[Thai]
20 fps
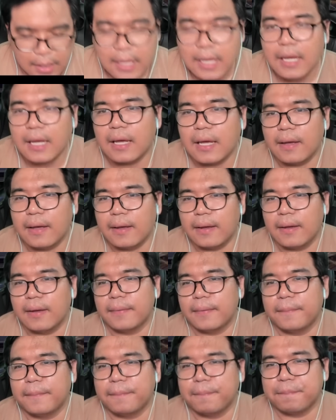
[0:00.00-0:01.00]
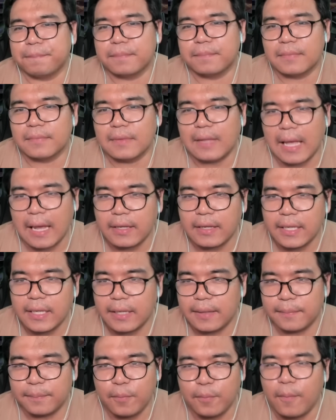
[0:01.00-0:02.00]
อ่าอันนี้
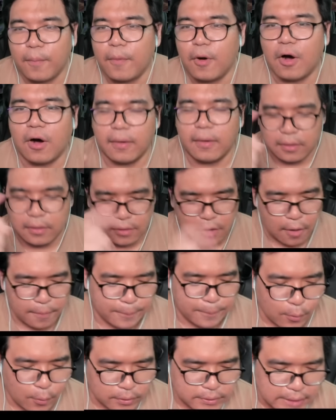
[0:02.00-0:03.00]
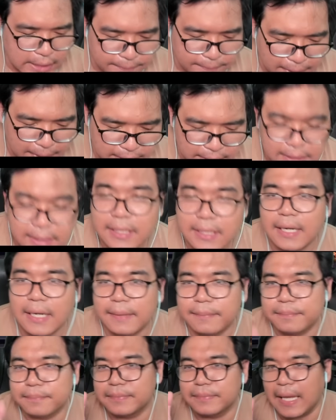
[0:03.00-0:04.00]
ผมขอลองปกติไปอีกทีนึงค
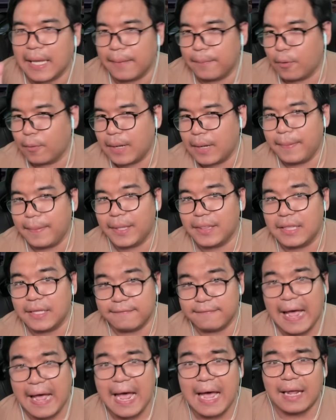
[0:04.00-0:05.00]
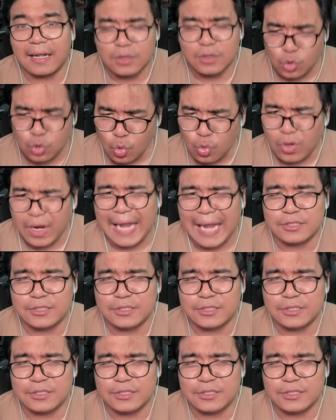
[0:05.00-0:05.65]
รับเนี่ยผมได้เพชรสีฟ้าทุกการ